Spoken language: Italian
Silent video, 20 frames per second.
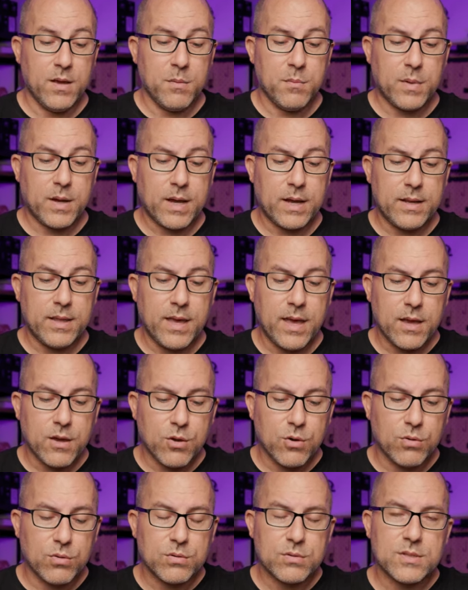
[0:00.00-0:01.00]
Magari
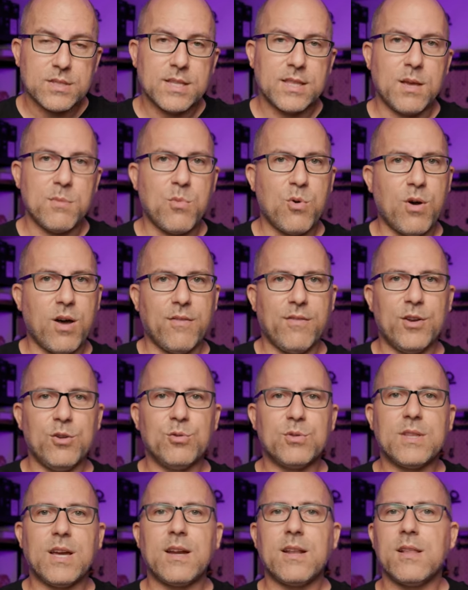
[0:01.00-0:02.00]
ecco, se andiamo a
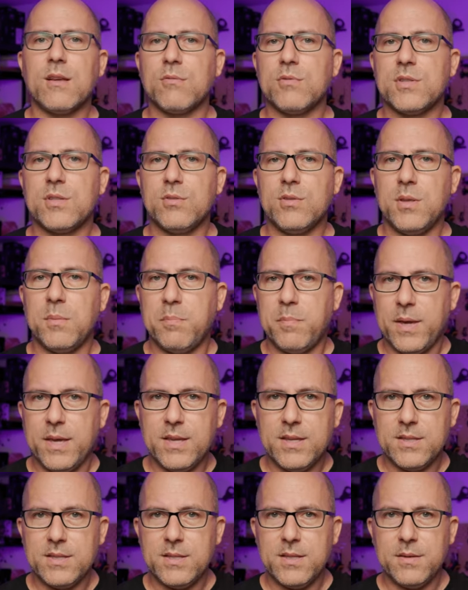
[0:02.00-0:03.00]
valutare la questione
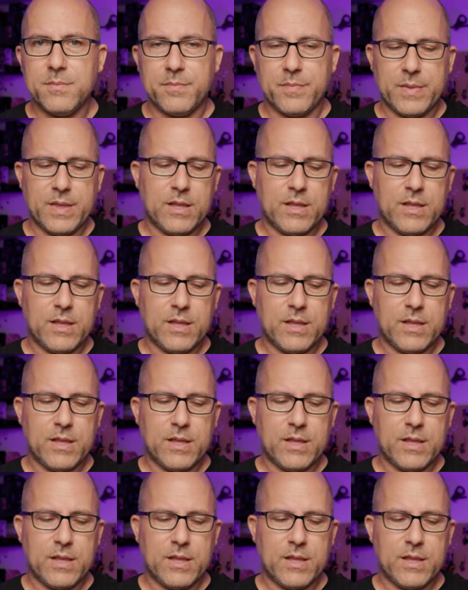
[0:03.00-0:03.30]
pesi,